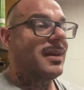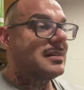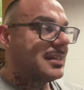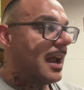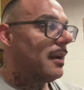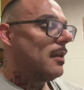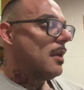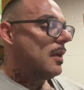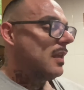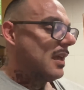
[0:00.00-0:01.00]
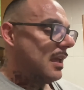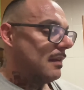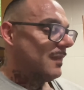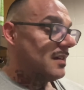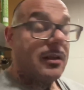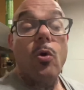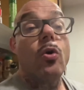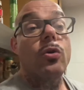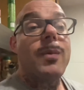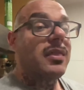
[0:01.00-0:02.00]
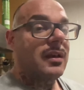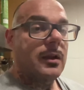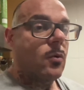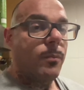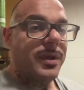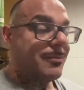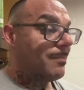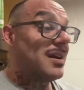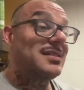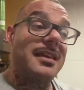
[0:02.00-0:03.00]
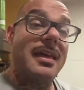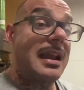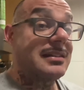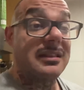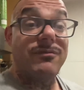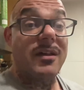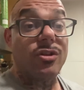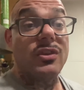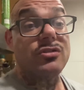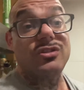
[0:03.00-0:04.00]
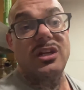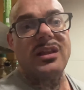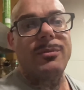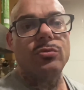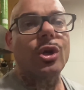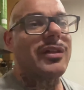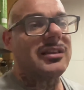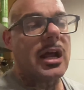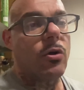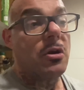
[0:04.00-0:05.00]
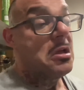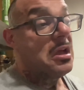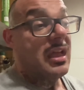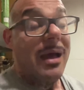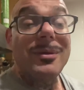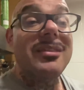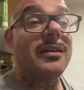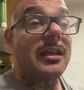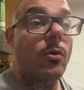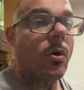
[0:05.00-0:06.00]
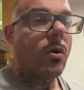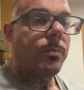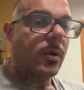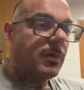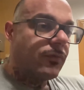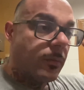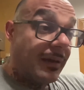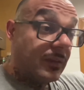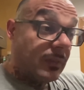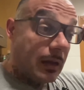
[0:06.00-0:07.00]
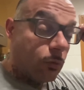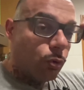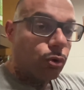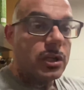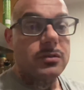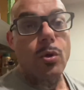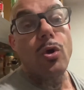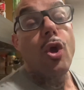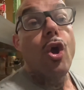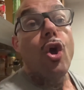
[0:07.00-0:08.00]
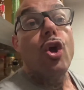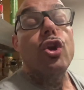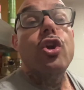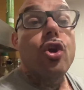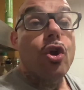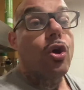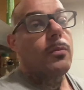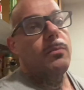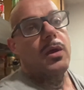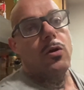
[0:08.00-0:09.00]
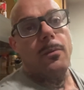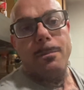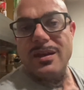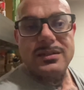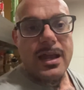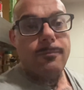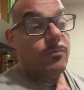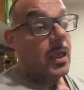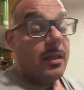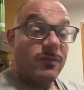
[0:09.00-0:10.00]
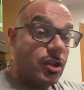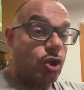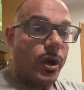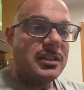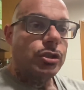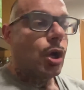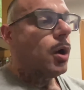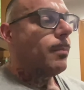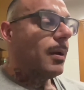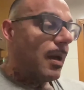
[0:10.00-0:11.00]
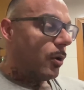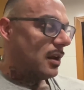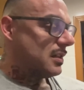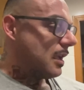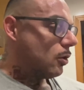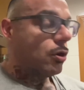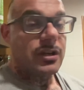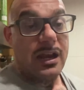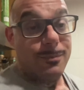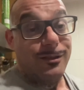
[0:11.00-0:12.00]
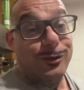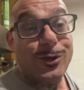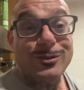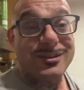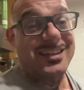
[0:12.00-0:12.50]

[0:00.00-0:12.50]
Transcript: pensar que desde luego no va a hacer ningún bien, más allá de la satisfacción de esos 30 minutos de atracón, que a mí desde luego, por mi forma de entender el culturismo, no me compensan. Dicho esto, me voy a poner a enseñaros los alimentos.